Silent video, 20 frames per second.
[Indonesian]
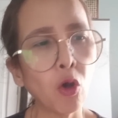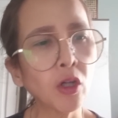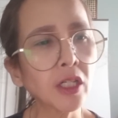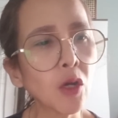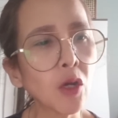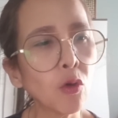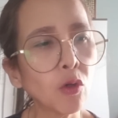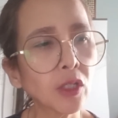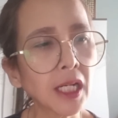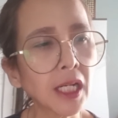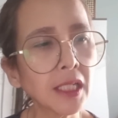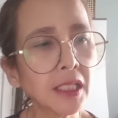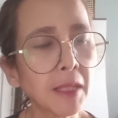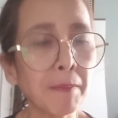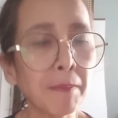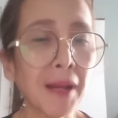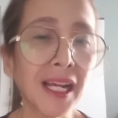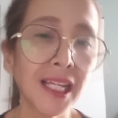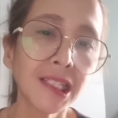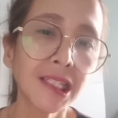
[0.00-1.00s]
orang-orang di
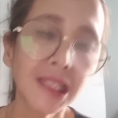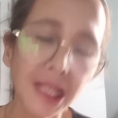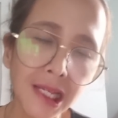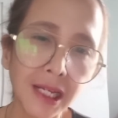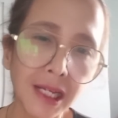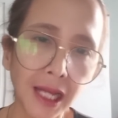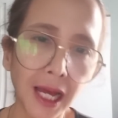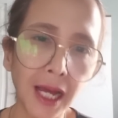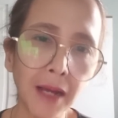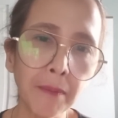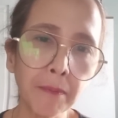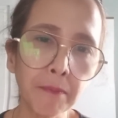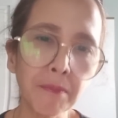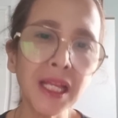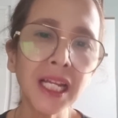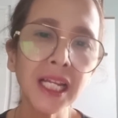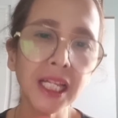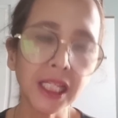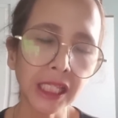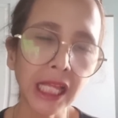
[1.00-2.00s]
Palestina,
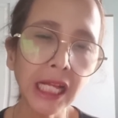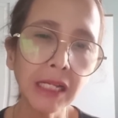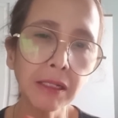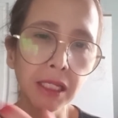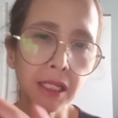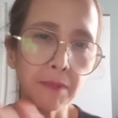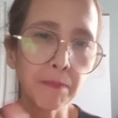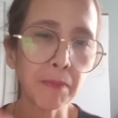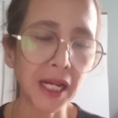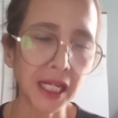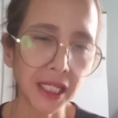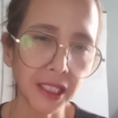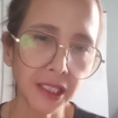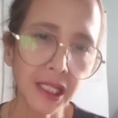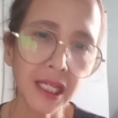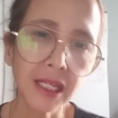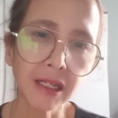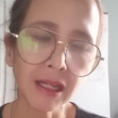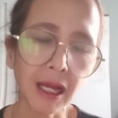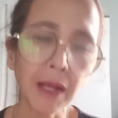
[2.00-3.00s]
militan di
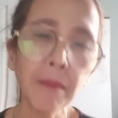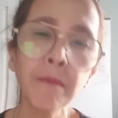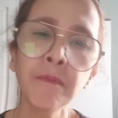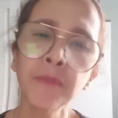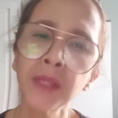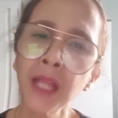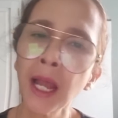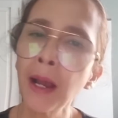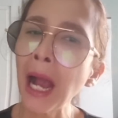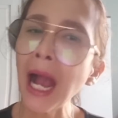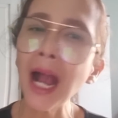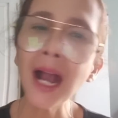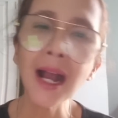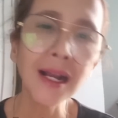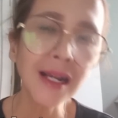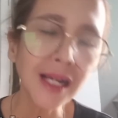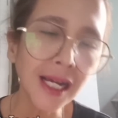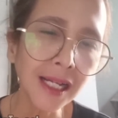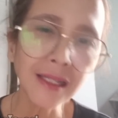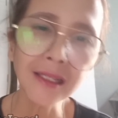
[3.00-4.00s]
Palestina
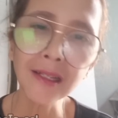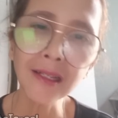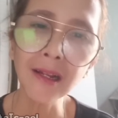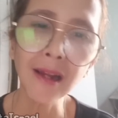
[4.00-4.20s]
akan